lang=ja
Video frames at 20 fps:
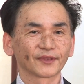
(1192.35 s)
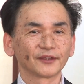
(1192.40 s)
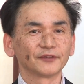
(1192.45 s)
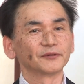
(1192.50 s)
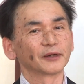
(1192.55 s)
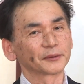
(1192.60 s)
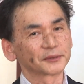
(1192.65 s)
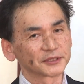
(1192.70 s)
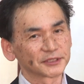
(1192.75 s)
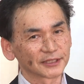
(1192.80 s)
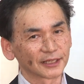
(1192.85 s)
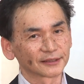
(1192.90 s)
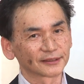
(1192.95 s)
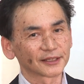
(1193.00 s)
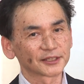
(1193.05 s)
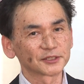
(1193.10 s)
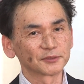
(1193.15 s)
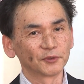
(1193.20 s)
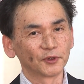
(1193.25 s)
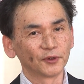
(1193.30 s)
岩渕さん
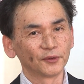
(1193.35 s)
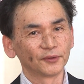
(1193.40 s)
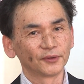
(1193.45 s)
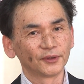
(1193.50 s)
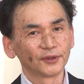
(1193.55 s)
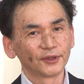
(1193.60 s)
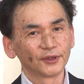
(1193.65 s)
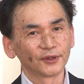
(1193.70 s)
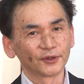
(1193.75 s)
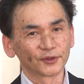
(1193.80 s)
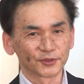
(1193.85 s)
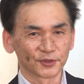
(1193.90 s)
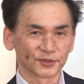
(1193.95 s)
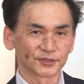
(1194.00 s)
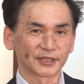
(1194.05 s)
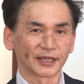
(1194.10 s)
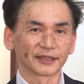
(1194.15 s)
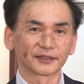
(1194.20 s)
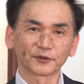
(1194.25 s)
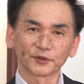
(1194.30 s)
たちもお嬢
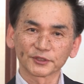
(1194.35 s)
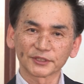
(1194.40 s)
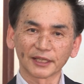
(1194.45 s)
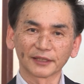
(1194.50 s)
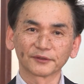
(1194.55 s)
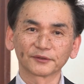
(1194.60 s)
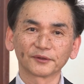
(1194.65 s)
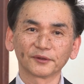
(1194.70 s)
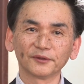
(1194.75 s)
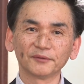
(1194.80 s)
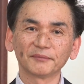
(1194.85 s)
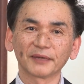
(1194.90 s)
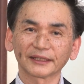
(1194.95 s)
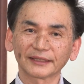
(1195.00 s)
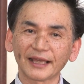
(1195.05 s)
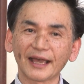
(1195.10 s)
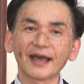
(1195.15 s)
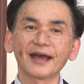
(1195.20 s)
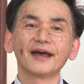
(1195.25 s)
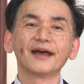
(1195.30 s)
さん子さんとま
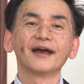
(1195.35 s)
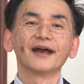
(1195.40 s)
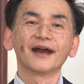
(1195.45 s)
た